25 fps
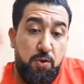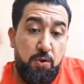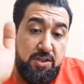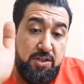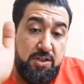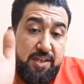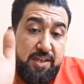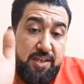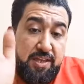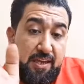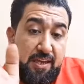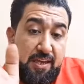
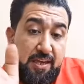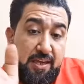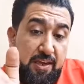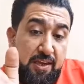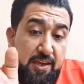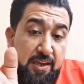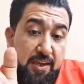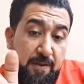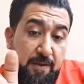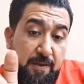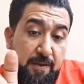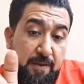ويدز
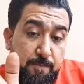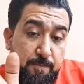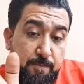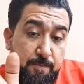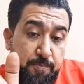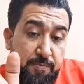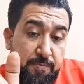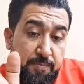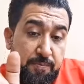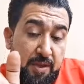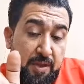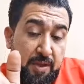لك آه،
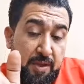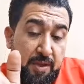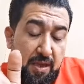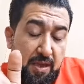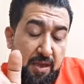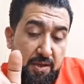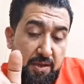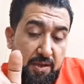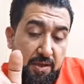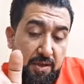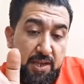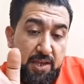
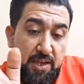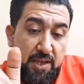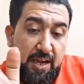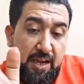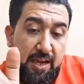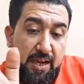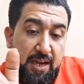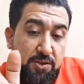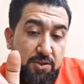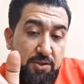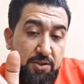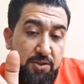
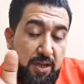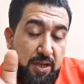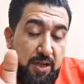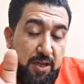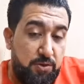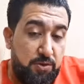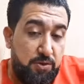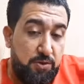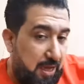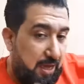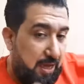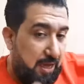رساله
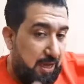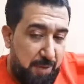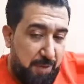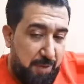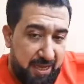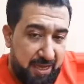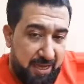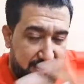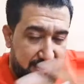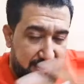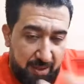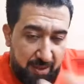هالطولها تقول
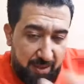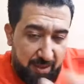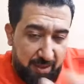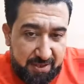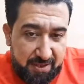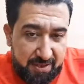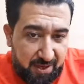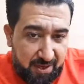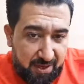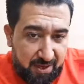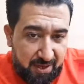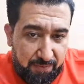عبالك
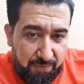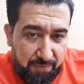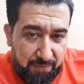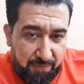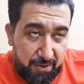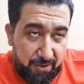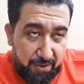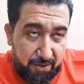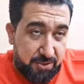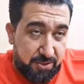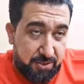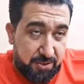انت مخترع
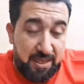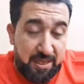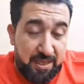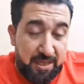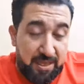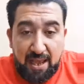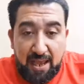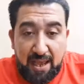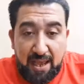الفيروس